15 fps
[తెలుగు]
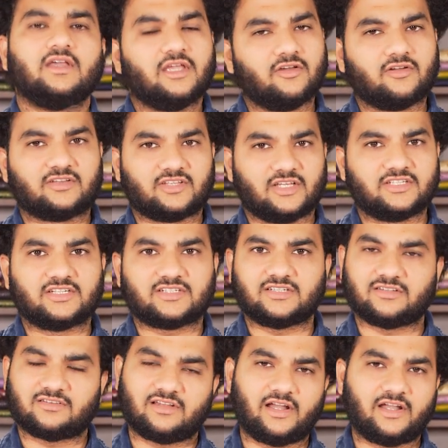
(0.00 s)
ఏమైనా
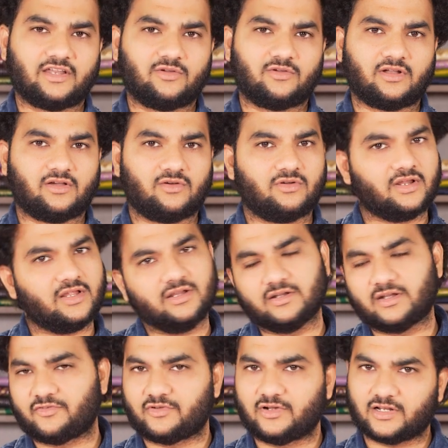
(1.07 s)
సజెషన్స్ లాంటివి ఉన్నా కూడా
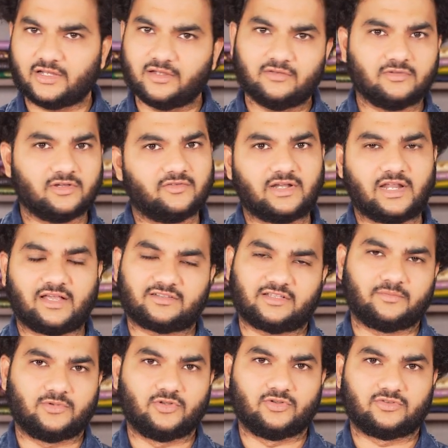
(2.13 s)
డెఫినెట్గా వీ విల్
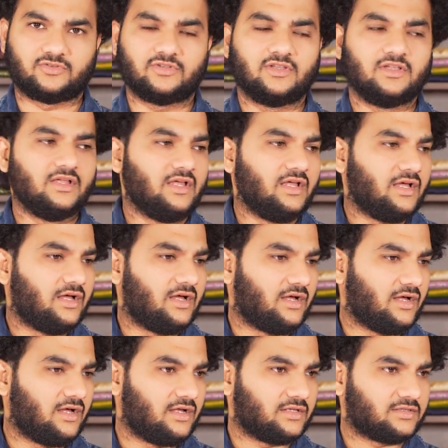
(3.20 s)
యాక్సెప్ట్ దోస్
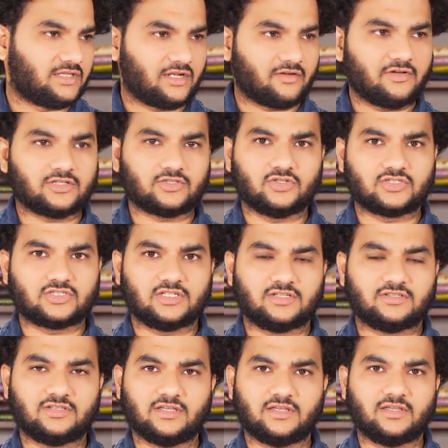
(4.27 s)
తర్వాత
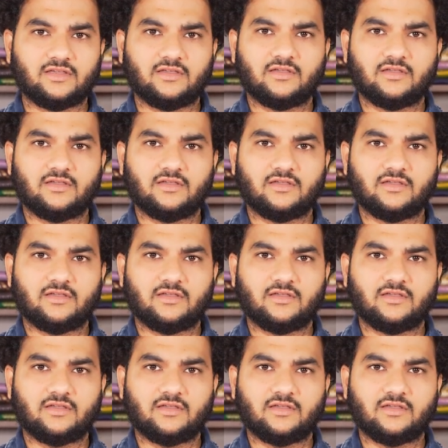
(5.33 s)
వచ్చేసి